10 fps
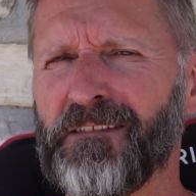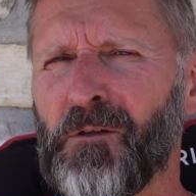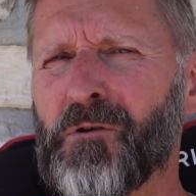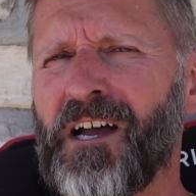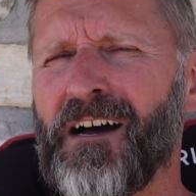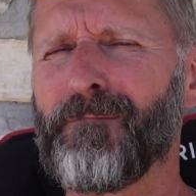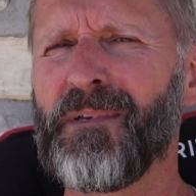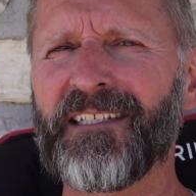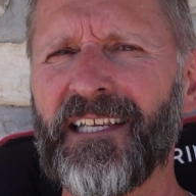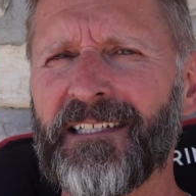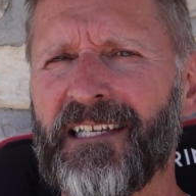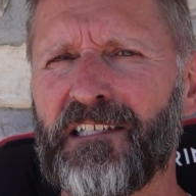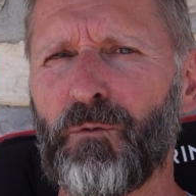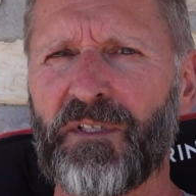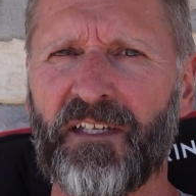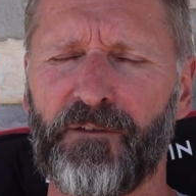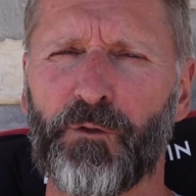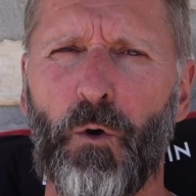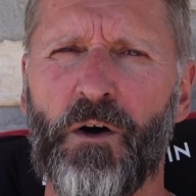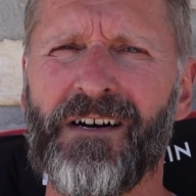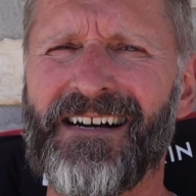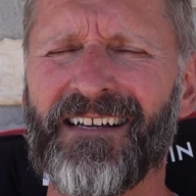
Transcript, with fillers: Donc, en 1763,